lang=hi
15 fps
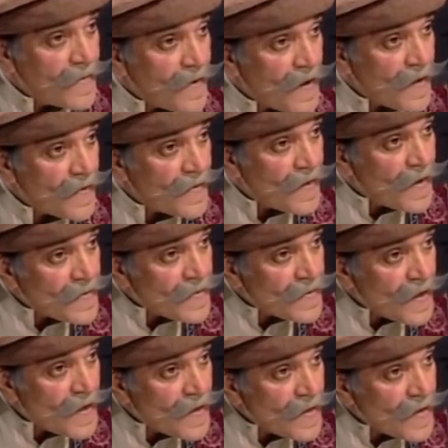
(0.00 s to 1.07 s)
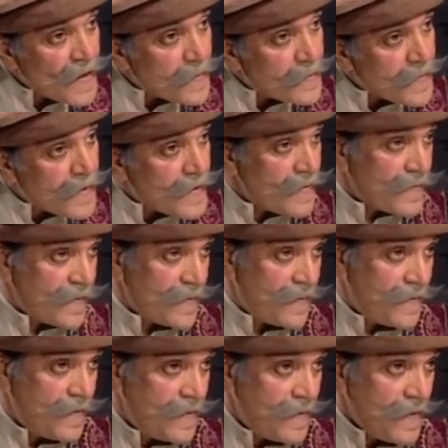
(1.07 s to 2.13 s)
से मिलता है देखता है क्या
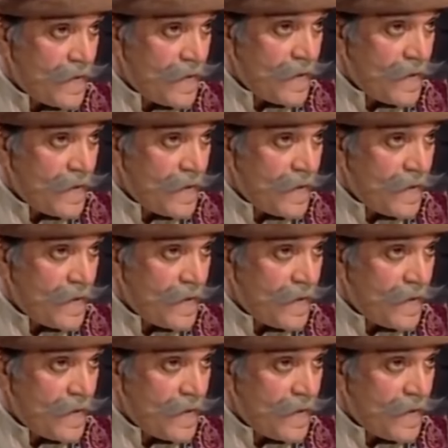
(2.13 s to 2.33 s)
परस है